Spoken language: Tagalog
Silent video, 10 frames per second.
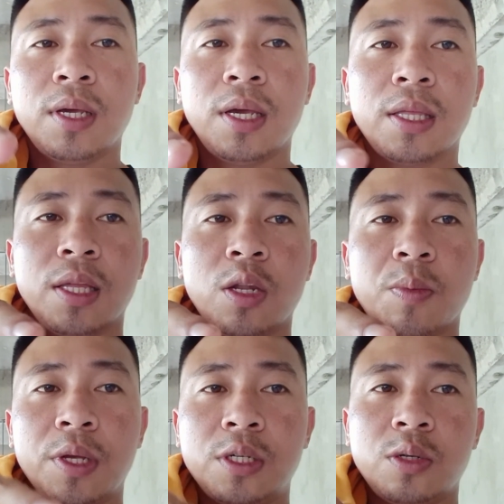Hit the
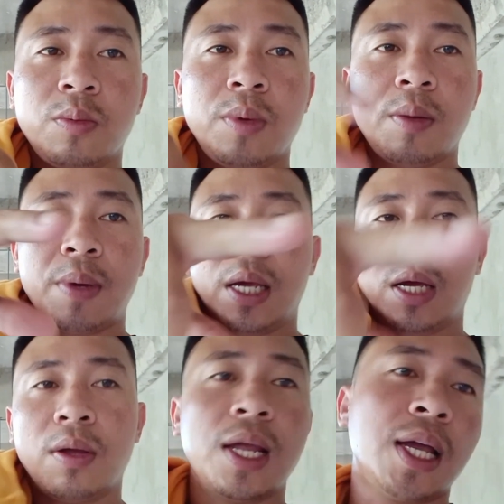notification bell para
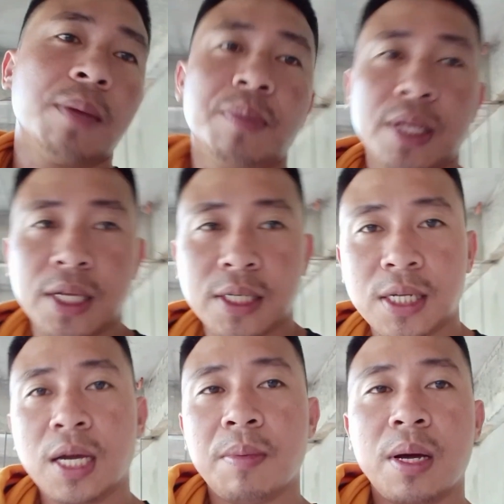ikaw lagi updated sa
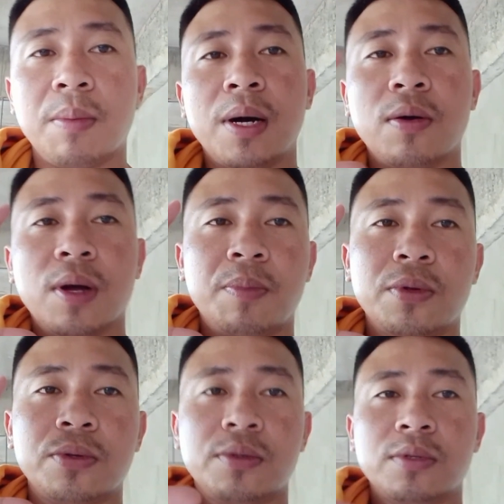aking mga bagong
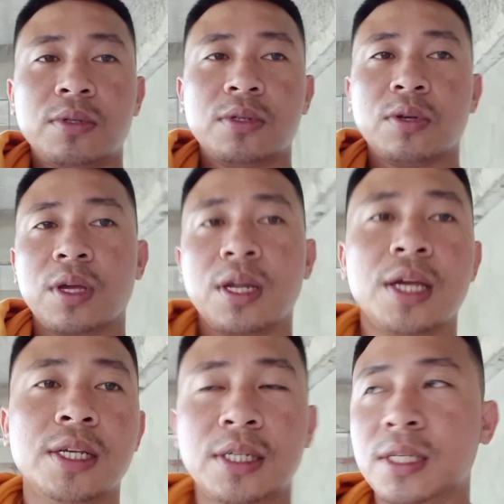upload. So yan
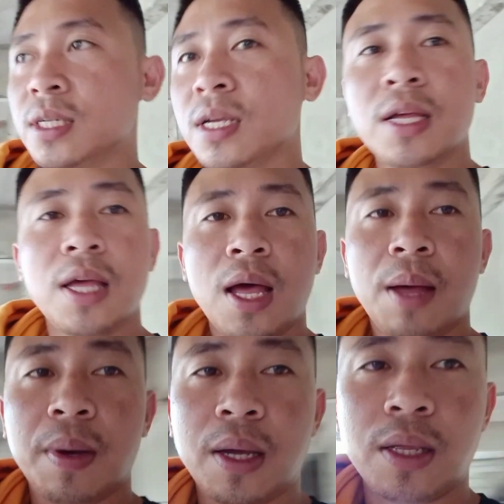guys.
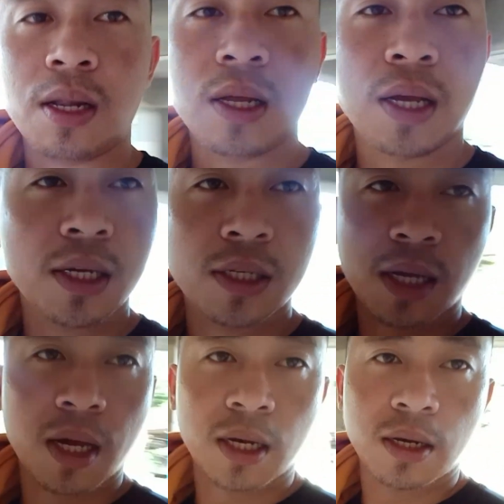Abangan nyo lang guys. Uh,
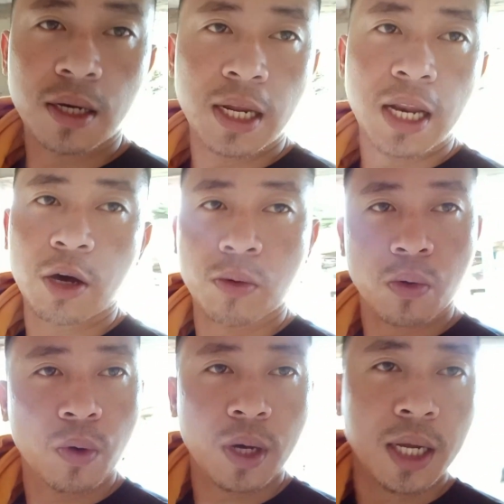ah, hindi na ako
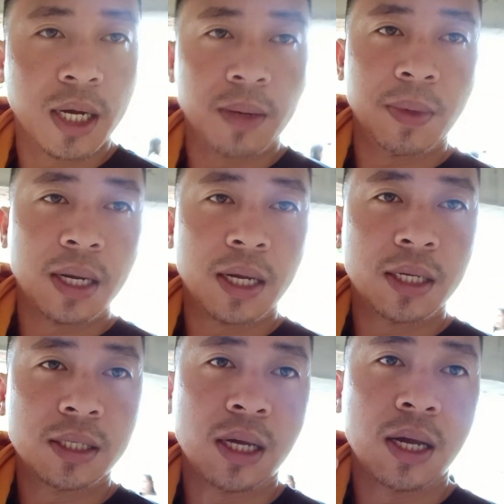kuha ng kamera
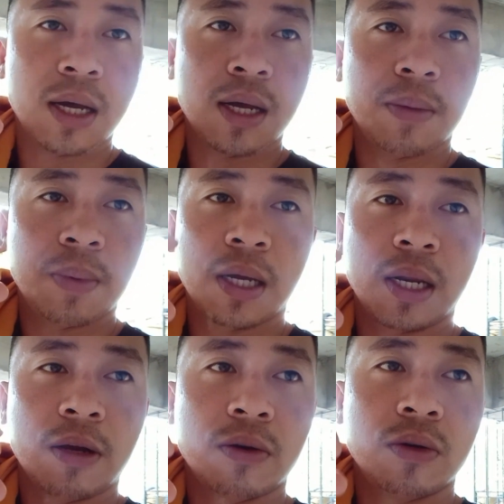sa
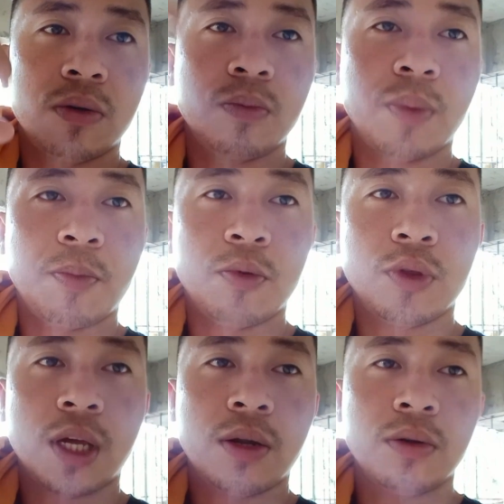pag-record doon,
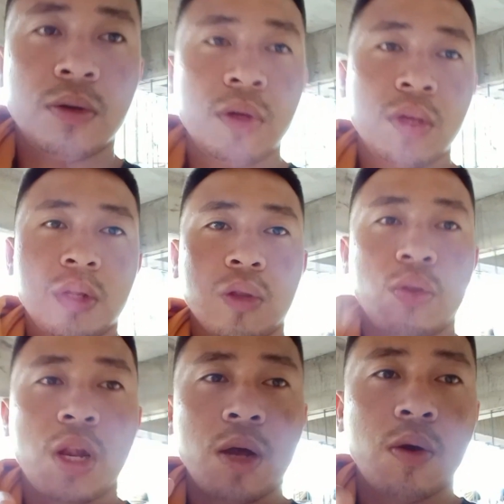papunta doon. Doon
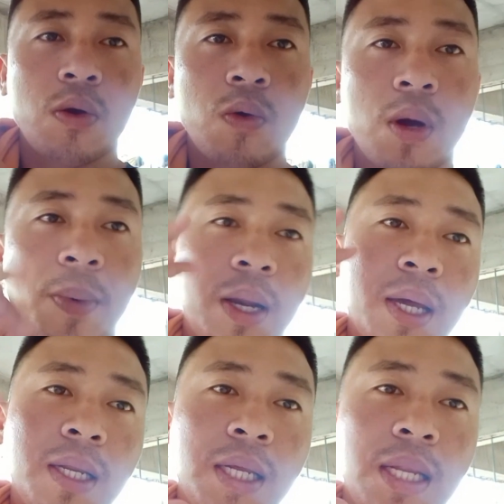lang ako kuha para
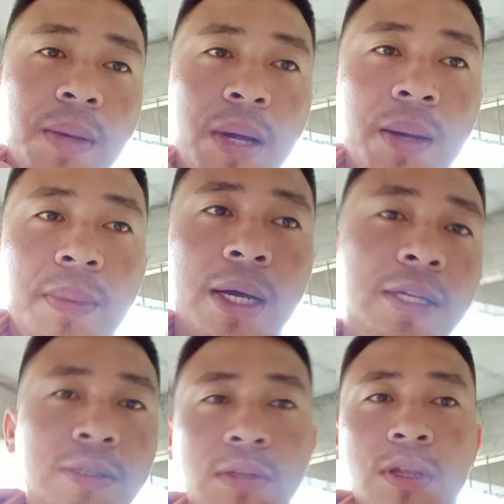hindi na mahaba.
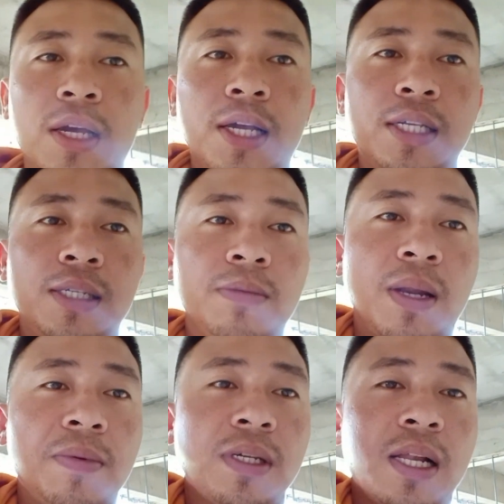So yan lang guys.
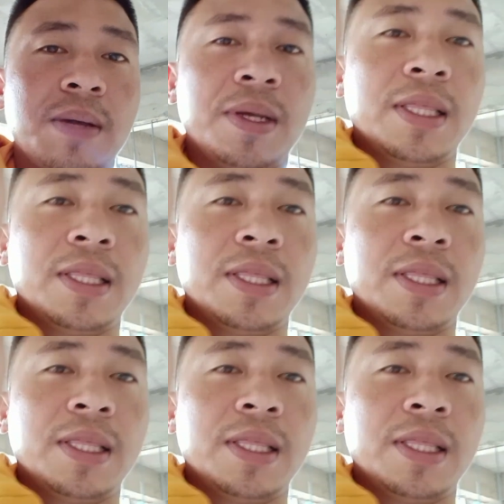Maraming salamat.